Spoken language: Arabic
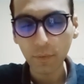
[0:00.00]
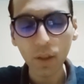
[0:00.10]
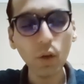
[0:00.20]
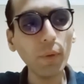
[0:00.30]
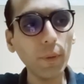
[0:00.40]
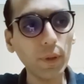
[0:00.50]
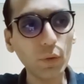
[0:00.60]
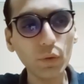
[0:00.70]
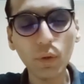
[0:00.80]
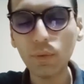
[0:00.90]
إن هو بيبقى
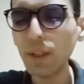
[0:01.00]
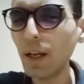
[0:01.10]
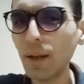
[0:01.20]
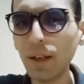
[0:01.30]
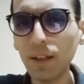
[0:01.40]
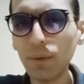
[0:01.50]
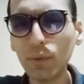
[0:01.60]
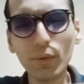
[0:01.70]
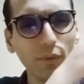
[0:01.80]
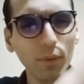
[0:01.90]
دكتور في... آه،
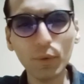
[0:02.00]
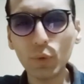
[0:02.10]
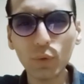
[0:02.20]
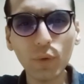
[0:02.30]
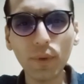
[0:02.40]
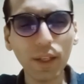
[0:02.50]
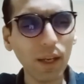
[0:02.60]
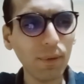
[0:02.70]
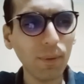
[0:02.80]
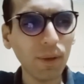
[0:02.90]
دكتور في
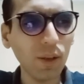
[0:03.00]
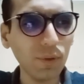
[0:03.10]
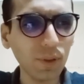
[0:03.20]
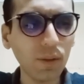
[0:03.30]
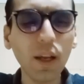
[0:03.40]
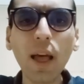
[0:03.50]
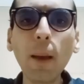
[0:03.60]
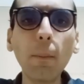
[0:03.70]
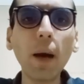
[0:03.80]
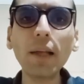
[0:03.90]
الجامعة بقى ومش
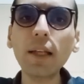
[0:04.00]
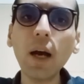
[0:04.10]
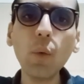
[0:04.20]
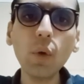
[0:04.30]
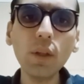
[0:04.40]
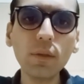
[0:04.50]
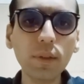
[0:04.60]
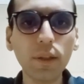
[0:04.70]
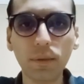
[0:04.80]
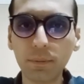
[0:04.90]
بعد أول
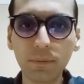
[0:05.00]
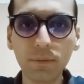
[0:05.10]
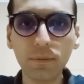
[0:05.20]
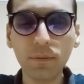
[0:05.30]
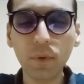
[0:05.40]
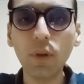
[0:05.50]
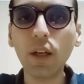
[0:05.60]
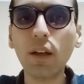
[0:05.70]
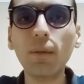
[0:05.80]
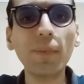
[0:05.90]
ترم يقول
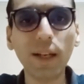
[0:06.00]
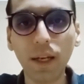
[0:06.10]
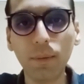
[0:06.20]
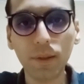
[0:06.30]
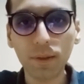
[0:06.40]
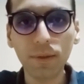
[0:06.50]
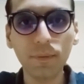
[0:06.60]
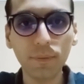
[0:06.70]
لك يا رب أنجح بس